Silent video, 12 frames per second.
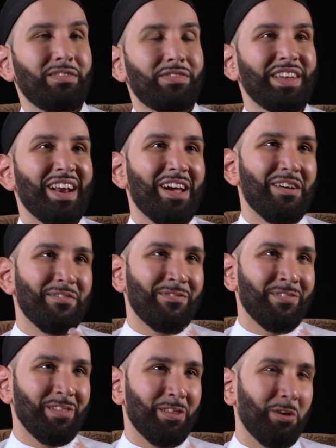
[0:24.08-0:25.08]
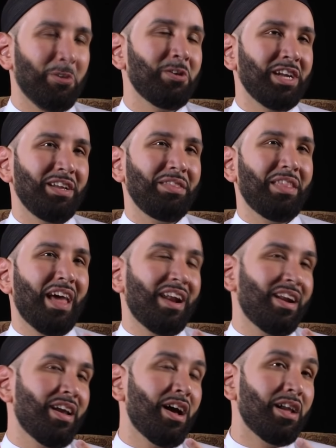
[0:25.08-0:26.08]
какова польза в знании того,
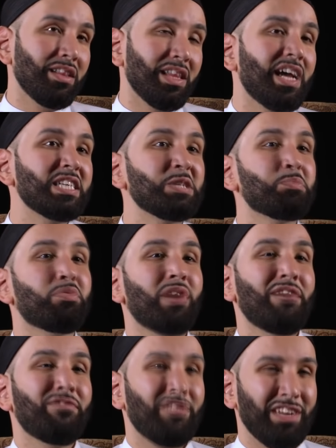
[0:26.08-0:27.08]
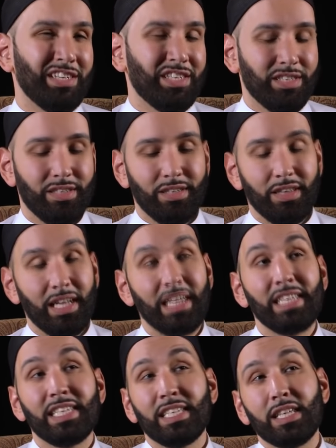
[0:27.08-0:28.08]
что предпочтение, которое Адам мир
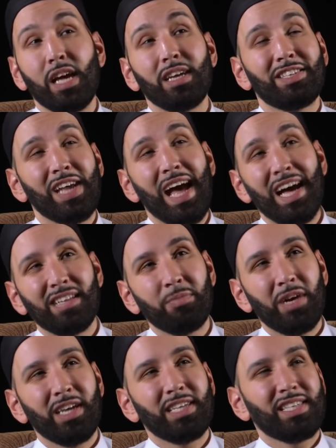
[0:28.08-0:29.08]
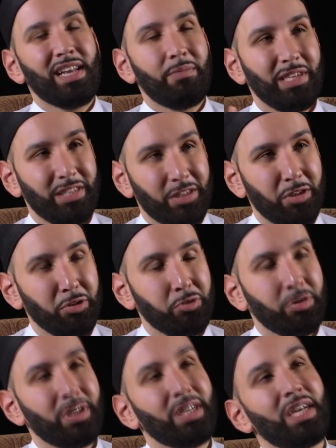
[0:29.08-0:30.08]
ему и его дети получили от
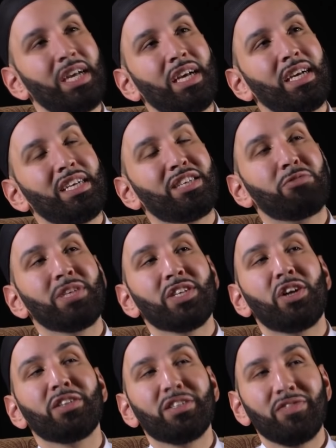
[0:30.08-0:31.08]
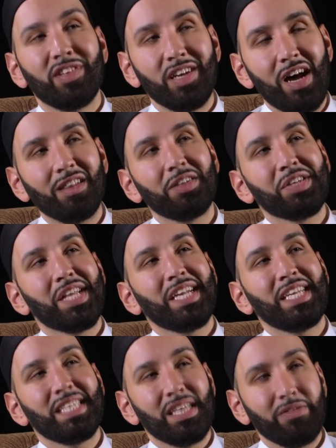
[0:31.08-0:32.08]
Аллаха, это результат знания,
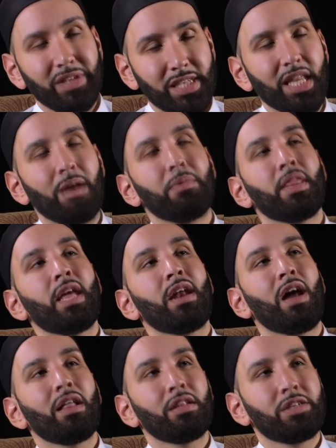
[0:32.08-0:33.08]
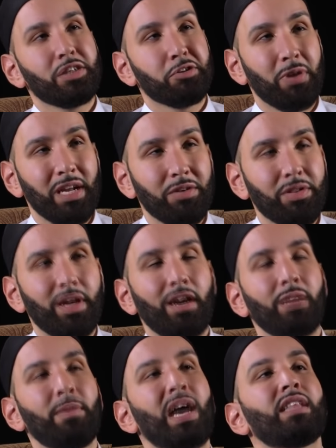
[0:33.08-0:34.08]
которое Аллах даровал им, и что это
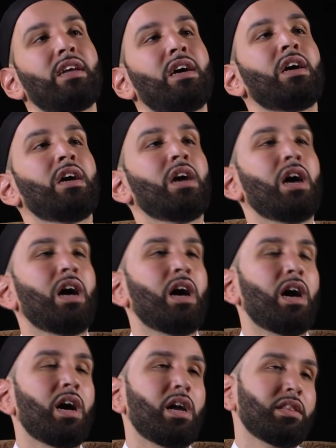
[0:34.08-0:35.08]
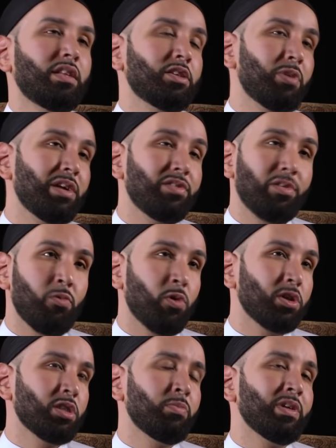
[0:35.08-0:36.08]
знание выше и почетней, чем поклонение.
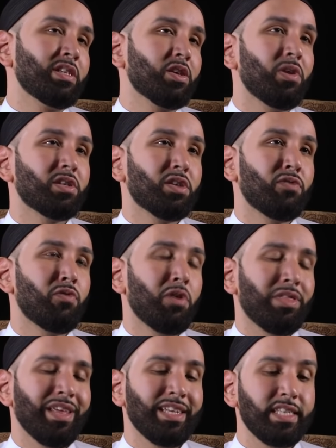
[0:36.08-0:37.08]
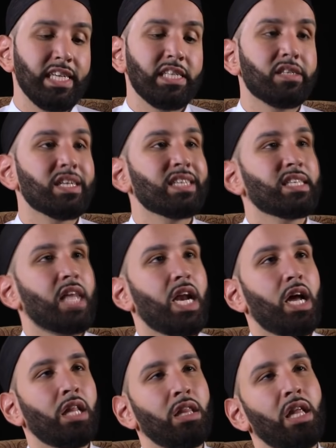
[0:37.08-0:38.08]
Это учит нас тому, что Аллах
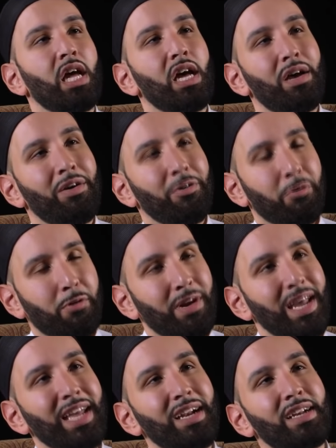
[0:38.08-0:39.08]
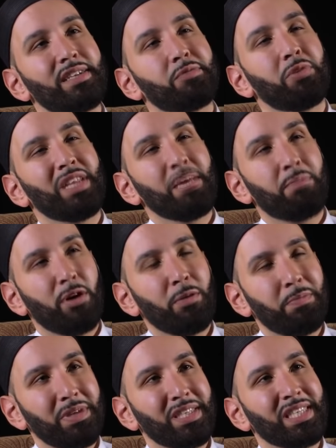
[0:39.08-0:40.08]
сотворил нас с определенной целью, и
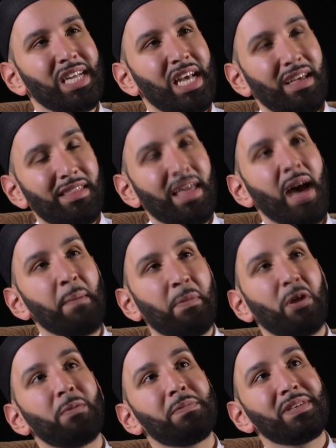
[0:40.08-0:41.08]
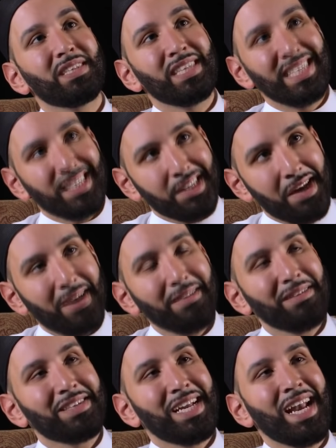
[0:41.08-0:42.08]
эта цель — знание и деяние
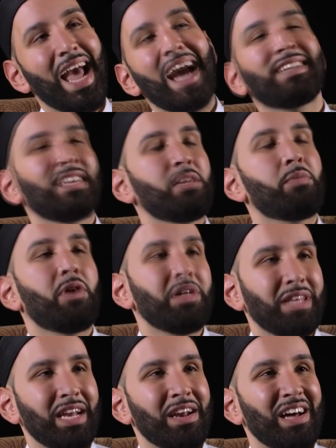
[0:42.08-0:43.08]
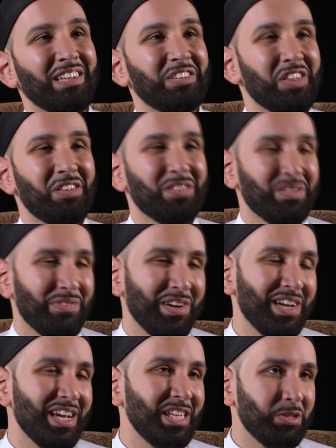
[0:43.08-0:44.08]
согласно этим знаниям. И здесь
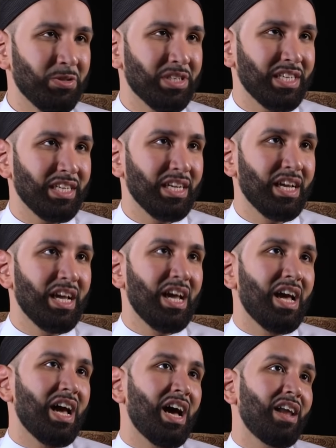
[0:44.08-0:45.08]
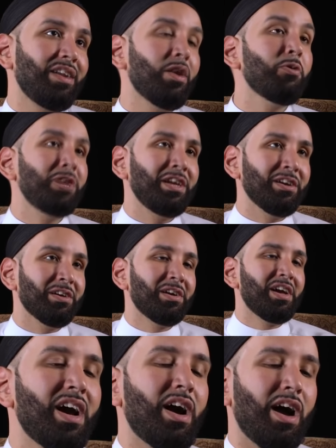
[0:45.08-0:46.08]
есть одно очень интересное примечание.
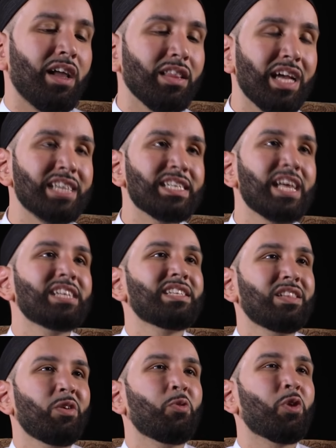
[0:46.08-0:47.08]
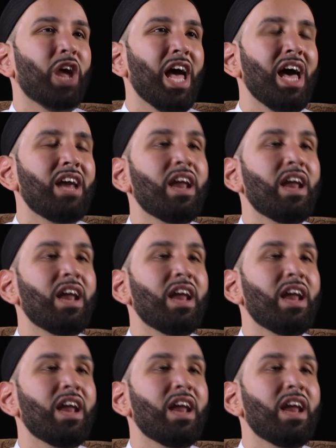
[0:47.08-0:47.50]
Аллах говорит в Коране,